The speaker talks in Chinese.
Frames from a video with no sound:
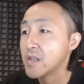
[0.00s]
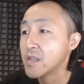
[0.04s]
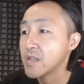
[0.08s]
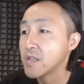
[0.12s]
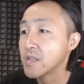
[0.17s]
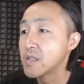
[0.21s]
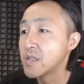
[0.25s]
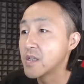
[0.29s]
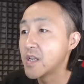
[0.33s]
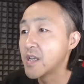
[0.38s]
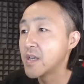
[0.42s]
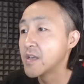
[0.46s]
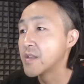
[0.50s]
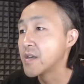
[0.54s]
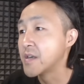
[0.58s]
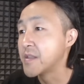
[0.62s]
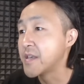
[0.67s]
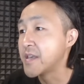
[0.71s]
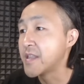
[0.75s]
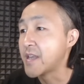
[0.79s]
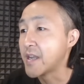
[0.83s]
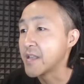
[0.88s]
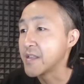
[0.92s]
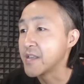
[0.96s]
以色列的
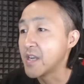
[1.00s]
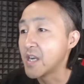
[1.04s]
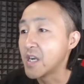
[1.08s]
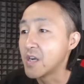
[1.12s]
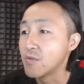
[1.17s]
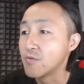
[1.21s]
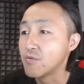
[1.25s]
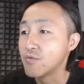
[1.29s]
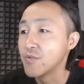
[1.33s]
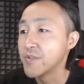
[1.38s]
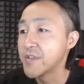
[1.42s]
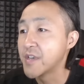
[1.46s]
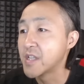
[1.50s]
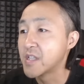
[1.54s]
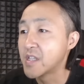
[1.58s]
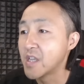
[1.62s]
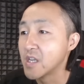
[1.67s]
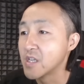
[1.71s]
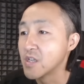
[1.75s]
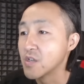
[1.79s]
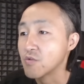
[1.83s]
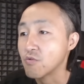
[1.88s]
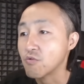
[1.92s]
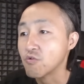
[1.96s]
内塔尼亚胡在
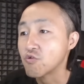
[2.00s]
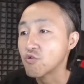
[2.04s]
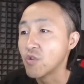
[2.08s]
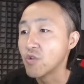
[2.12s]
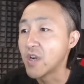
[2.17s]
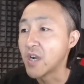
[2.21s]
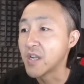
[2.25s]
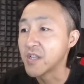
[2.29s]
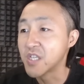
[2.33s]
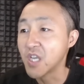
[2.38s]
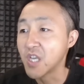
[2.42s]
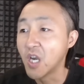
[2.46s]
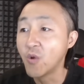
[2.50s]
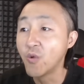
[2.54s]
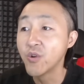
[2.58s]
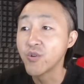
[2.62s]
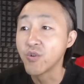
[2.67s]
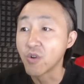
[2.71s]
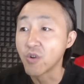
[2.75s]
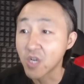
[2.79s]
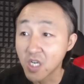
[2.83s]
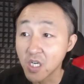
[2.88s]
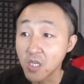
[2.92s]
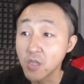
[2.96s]
电视中说：“啊，将会
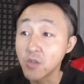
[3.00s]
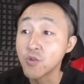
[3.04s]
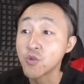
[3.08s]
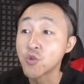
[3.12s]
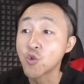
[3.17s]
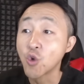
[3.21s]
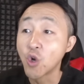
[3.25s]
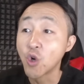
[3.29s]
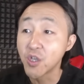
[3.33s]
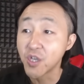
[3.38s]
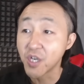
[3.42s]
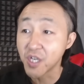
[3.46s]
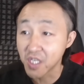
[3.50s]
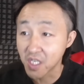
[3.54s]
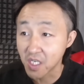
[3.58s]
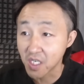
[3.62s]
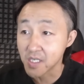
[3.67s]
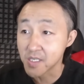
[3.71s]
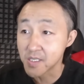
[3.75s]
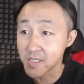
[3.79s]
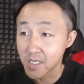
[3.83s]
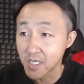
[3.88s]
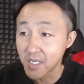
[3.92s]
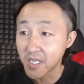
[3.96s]
有更多的
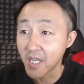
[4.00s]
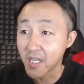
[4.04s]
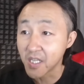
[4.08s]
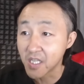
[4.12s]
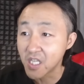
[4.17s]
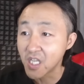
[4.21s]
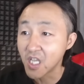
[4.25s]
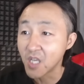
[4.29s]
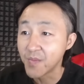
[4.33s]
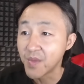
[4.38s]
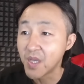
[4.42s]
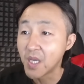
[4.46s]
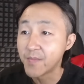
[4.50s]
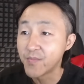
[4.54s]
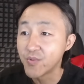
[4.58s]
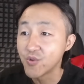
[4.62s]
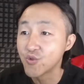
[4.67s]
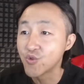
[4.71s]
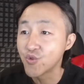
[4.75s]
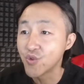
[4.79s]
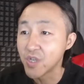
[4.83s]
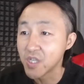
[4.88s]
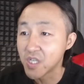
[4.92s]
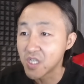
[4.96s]
以色列地面
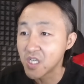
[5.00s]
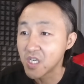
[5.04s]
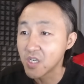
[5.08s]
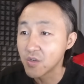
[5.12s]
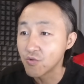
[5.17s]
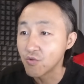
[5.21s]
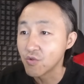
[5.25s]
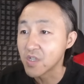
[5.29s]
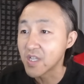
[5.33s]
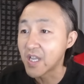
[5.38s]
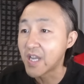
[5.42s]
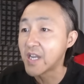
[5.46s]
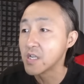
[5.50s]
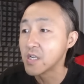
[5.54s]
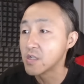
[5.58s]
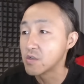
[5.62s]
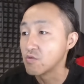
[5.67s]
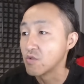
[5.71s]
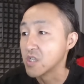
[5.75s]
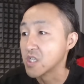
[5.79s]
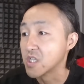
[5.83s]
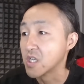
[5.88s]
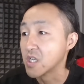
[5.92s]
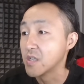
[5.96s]
部队进入他
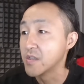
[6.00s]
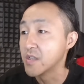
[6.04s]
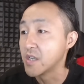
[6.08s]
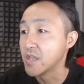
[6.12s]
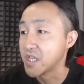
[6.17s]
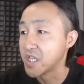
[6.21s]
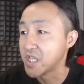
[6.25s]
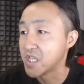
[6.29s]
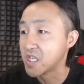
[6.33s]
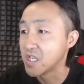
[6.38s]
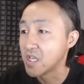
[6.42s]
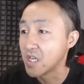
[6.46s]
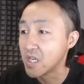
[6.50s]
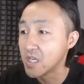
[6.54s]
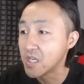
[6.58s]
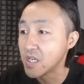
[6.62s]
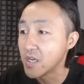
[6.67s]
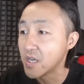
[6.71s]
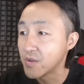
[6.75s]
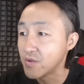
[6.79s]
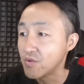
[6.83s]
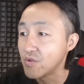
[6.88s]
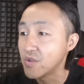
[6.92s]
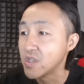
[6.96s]
所称的‘邪
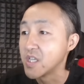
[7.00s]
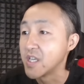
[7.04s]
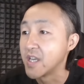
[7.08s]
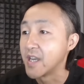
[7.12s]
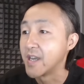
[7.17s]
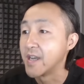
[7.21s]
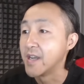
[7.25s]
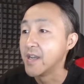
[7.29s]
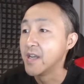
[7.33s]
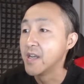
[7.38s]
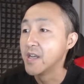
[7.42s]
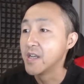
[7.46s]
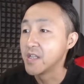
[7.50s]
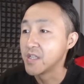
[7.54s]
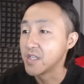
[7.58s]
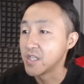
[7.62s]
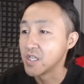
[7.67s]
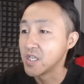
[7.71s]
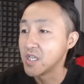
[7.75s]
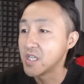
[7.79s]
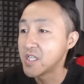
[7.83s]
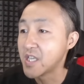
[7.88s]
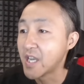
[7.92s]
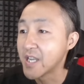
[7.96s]
恶据点’
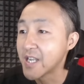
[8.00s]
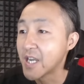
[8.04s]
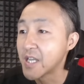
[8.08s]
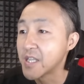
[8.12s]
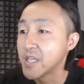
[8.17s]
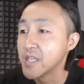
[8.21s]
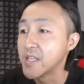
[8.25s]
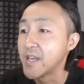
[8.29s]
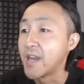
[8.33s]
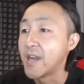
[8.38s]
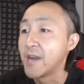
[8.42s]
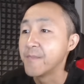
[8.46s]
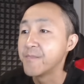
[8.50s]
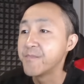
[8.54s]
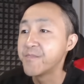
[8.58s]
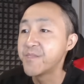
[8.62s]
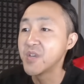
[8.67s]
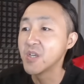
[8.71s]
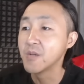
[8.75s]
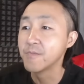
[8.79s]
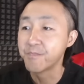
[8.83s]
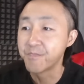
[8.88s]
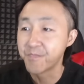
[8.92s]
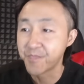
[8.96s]
及加沙地带，
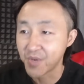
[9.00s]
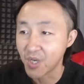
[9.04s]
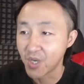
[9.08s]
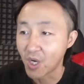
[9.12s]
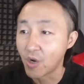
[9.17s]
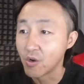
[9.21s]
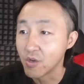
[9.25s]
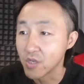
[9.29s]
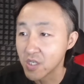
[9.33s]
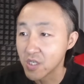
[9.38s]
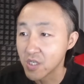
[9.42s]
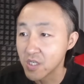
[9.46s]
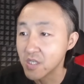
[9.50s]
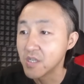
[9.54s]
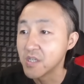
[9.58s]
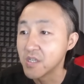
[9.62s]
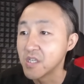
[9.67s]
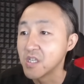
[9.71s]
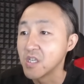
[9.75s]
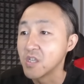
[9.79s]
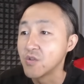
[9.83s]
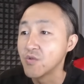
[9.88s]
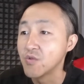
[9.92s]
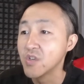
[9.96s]
并表示
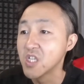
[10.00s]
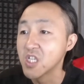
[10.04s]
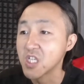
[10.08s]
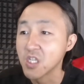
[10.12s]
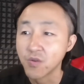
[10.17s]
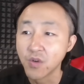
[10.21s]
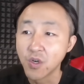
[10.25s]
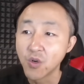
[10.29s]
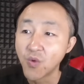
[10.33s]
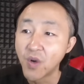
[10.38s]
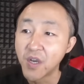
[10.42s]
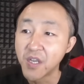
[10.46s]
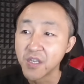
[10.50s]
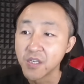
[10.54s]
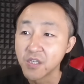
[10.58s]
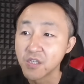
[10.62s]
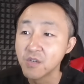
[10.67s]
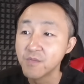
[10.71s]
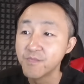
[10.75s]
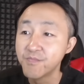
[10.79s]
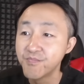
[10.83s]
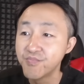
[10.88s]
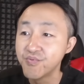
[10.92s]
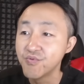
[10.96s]
以军指挥官已
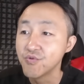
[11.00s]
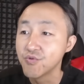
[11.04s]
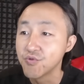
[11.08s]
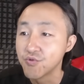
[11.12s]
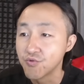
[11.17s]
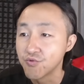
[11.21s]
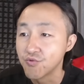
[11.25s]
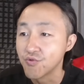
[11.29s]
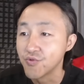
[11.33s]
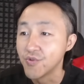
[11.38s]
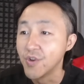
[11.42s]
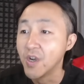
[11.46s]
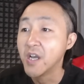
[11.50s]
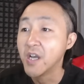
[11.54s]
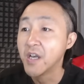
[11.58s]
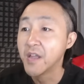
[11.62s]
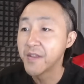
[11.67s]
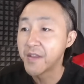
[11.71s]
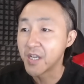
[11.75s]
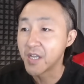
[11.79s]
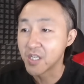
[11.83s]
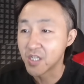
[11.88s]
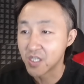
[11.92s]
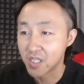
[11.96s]
经部署
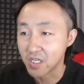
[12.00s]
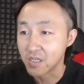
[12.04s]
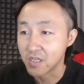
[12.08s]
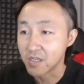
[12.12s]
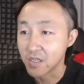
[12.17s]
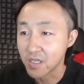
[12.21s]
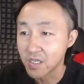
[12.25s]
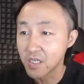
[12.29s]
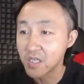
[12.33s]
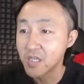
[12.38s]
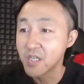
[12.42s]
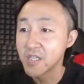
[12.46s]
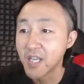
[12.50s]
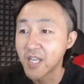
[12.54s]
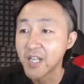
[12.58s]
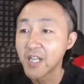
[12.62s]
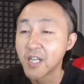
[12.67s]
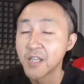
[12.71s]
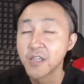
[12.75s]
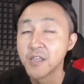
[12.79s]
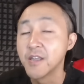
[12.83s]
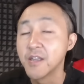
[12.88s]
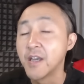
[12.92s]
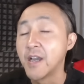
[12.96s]
在整个加
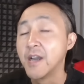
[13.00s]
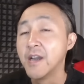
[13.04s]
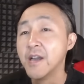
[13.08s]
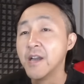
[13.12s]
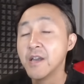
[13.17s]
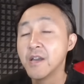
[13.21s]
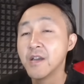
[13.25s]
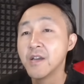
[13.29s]
沙地带。